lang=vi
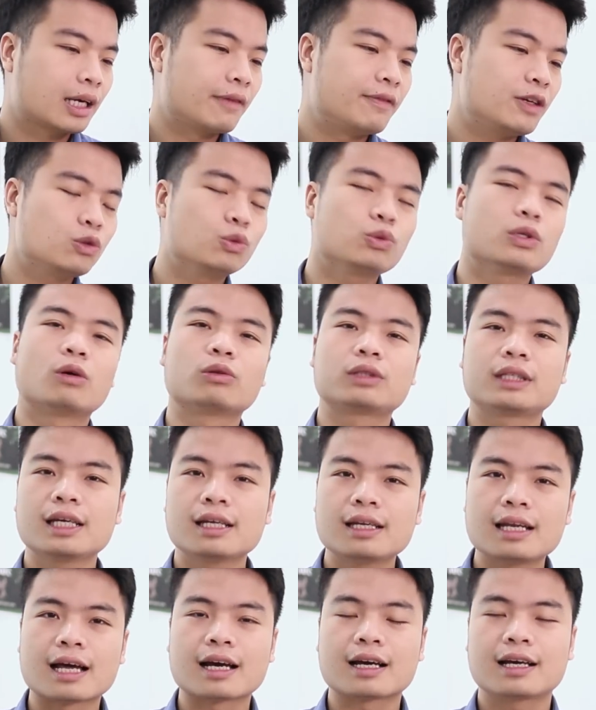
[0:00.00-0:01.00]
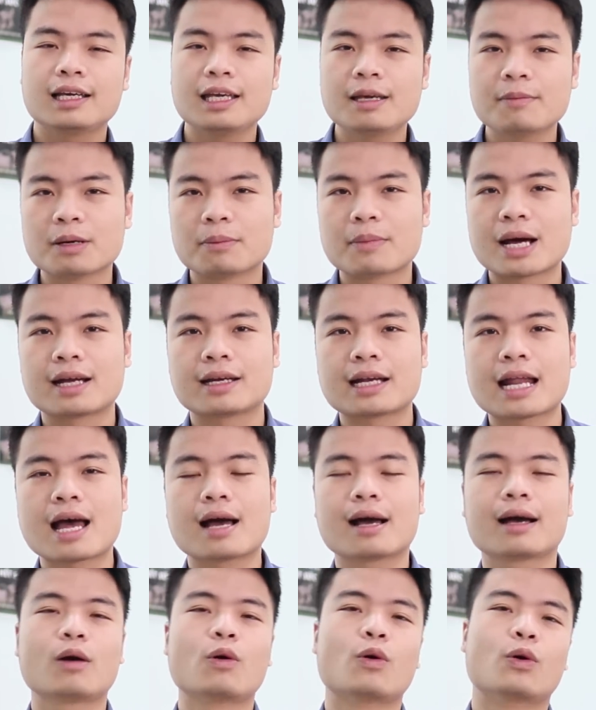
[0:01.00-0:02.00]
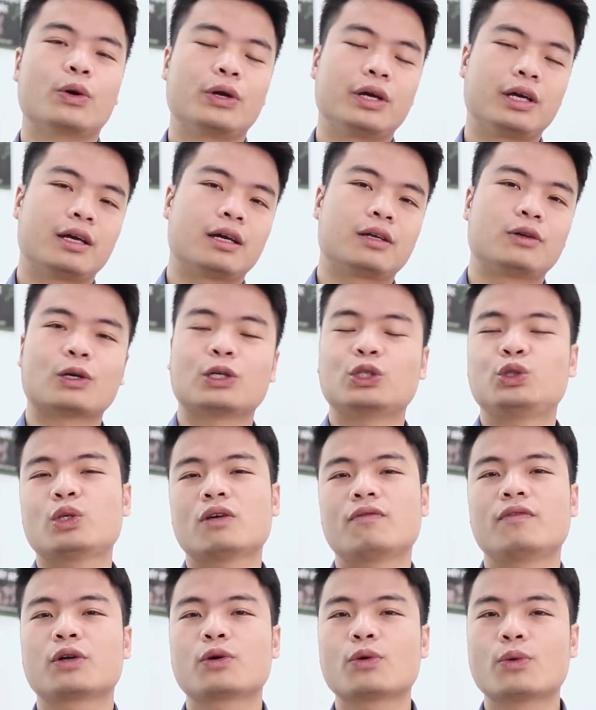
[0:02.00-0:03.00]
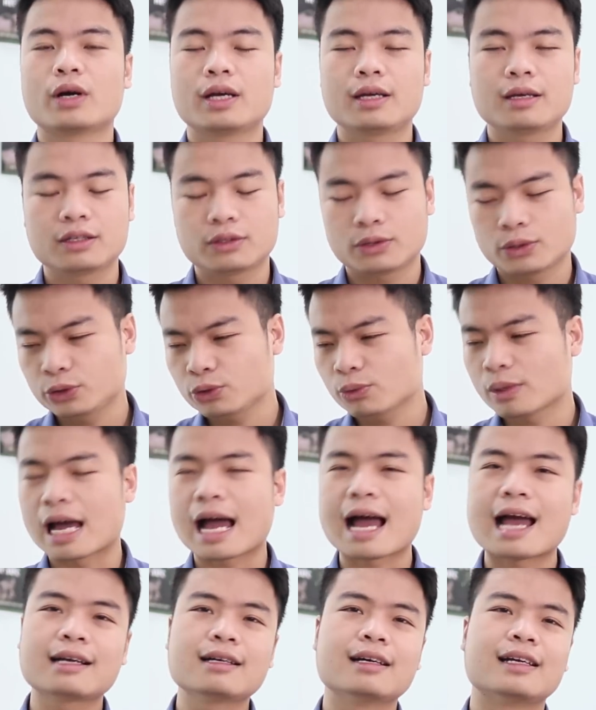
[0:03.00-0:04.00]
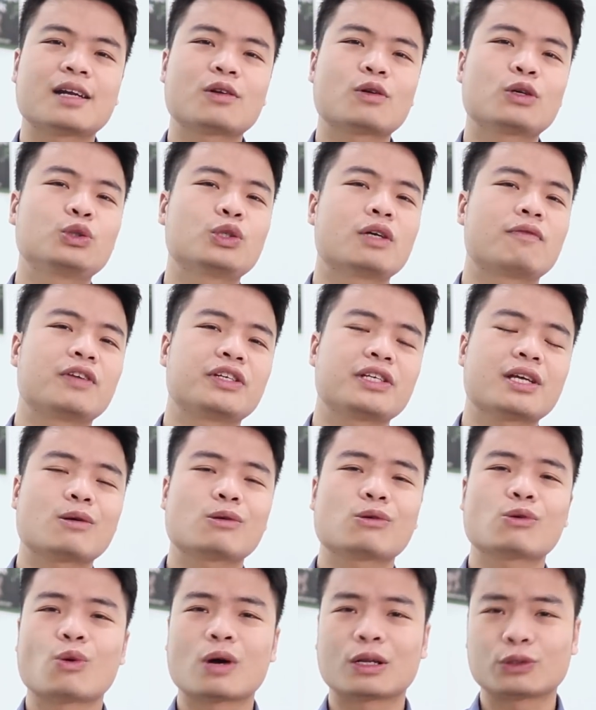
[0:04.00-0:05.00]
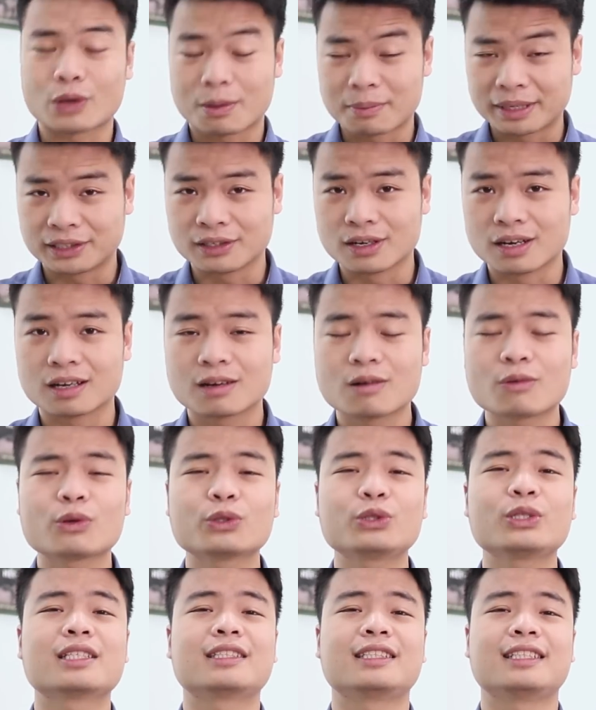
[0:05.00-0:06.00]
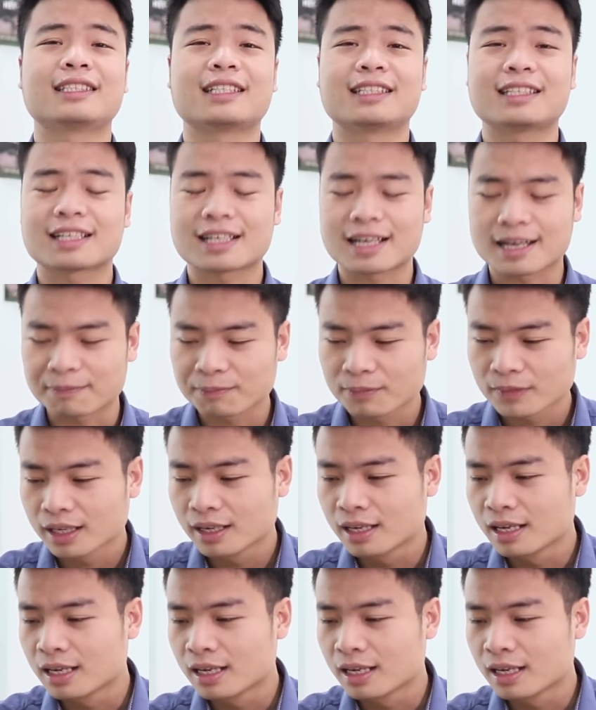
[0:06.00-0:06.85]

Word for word: Cái ví dụ đầu tiên là khi mà bạn đang ngồi nói chuyện với cô ấy. Nói chung là hai người đang nói chuyện với nhau hoàn toàn bình thường, không có chuyện gì xảy ra cả.